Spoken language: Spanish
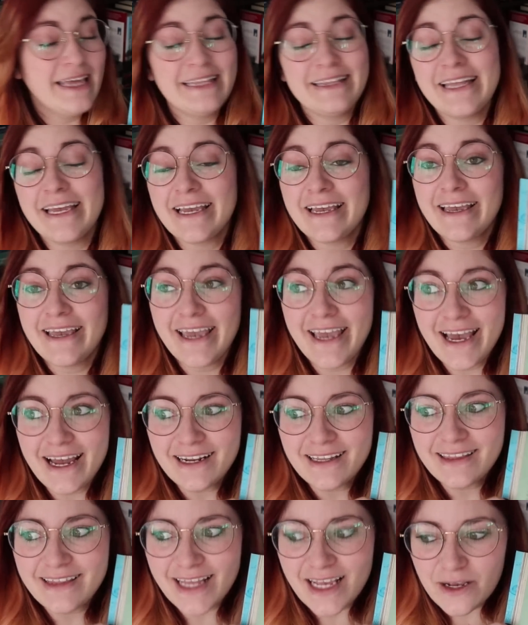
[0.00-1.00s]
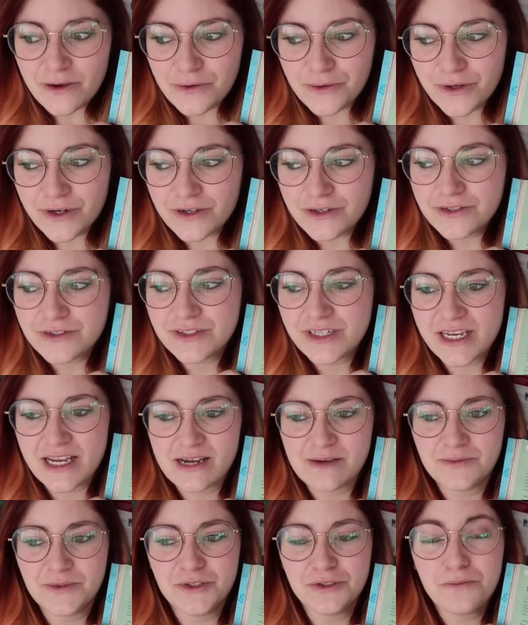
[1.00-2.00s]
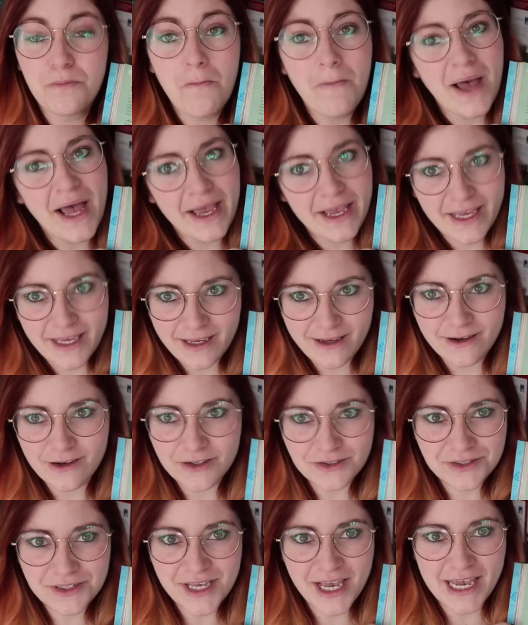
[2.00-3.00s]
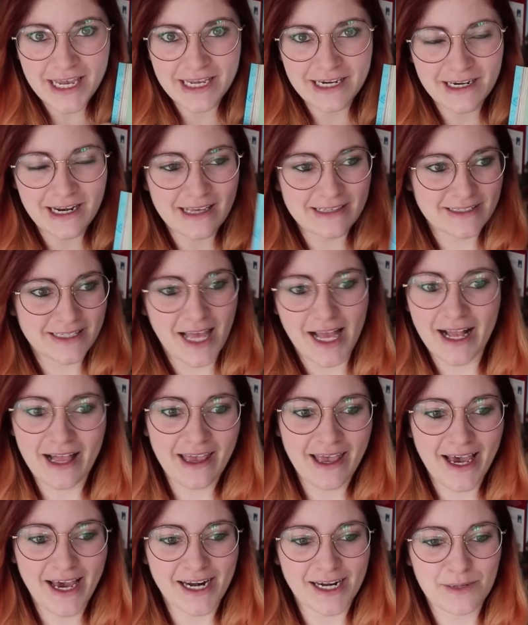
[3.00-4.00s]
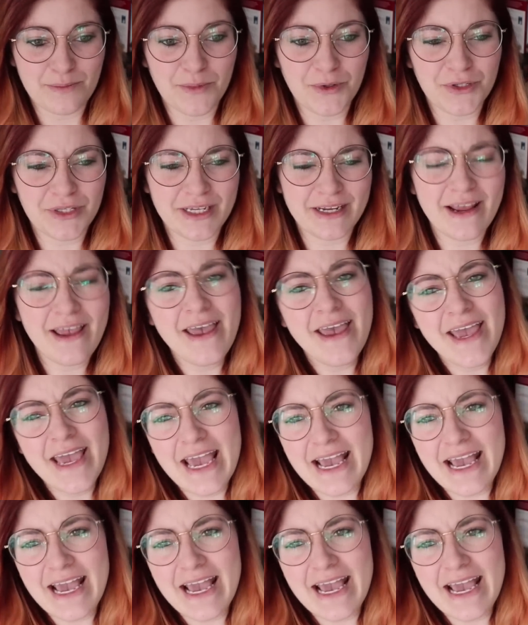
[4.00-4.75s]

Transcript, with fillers: de qué artículos, digamos, mágicos que hay en la saga de Harry Potter